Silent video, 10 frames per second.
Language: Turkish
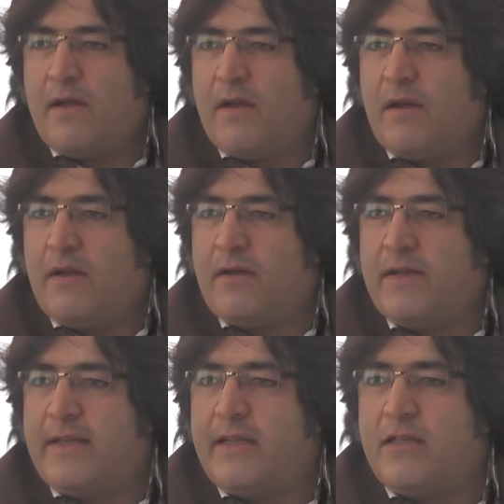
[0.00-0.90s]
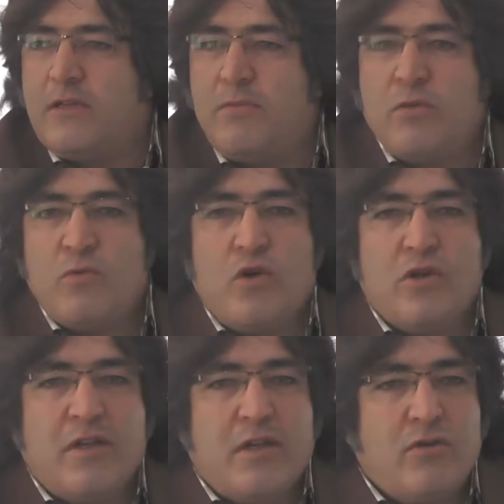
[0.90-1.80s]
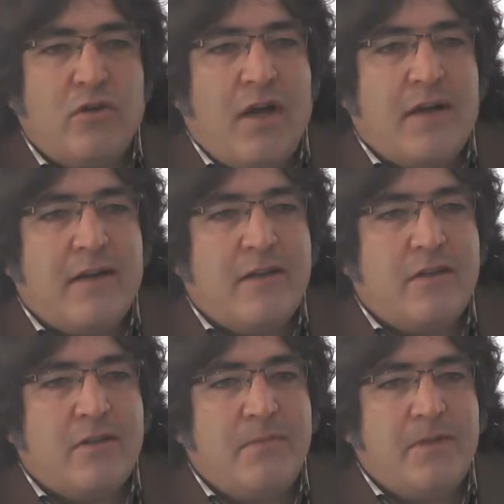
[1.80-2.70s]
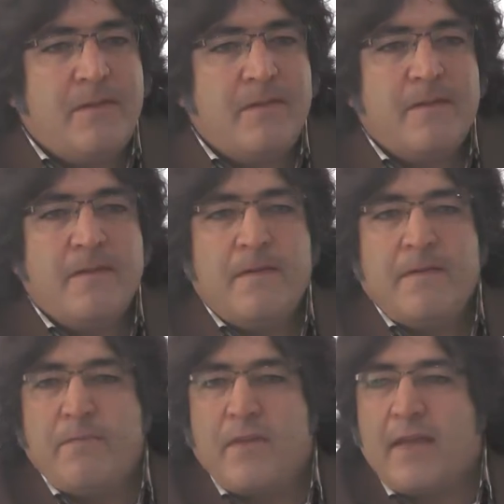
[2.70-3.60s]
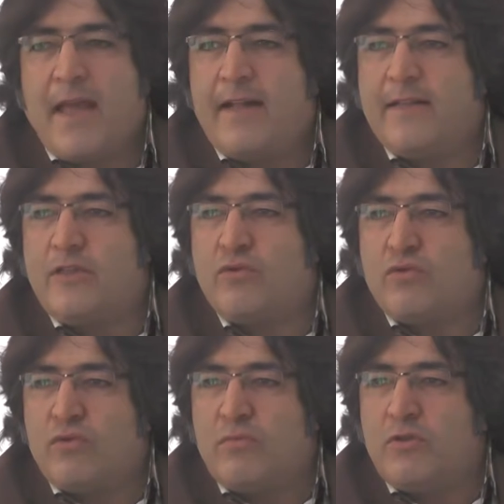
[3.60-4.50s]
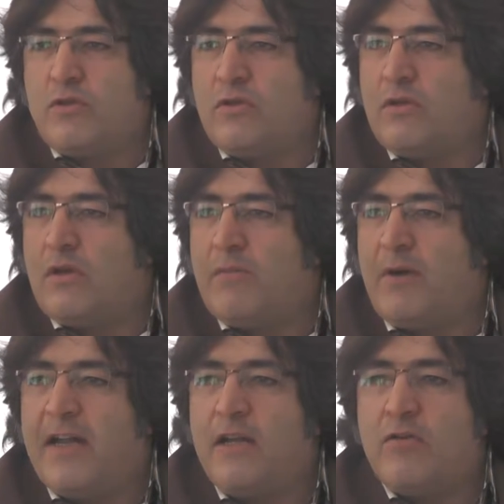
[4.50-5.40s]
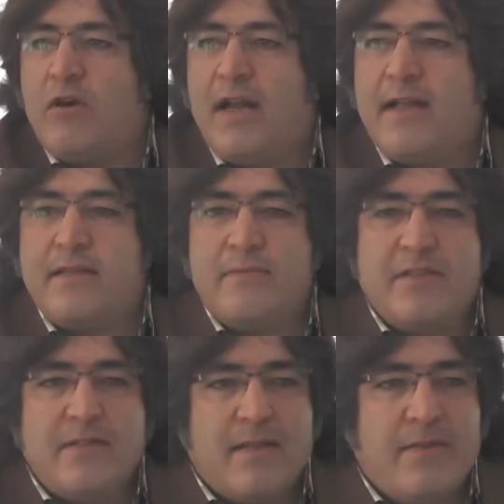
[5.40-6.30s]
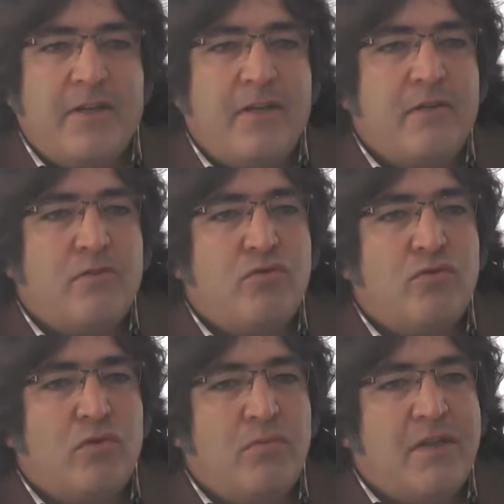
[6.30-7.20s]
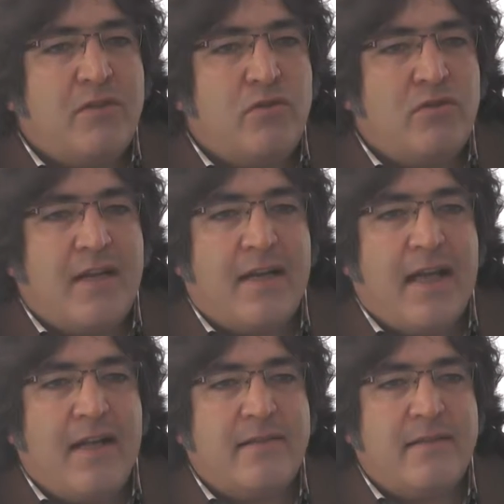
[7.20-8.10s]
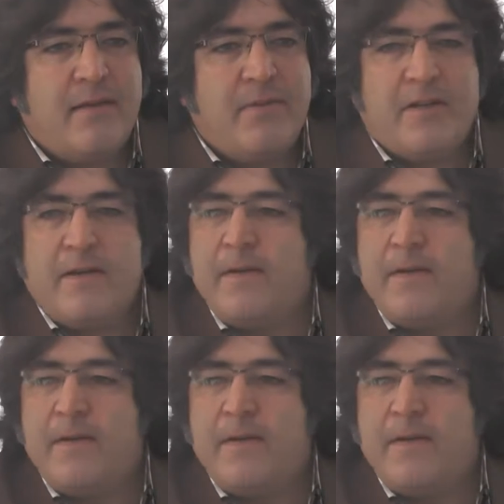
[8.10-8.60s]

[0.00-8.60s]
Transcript: ee, İngilizce bölüm koordinatörü arkadaşımın kendi sunumunu, bilingual eğitim sistemini sunması üzere kendisine bir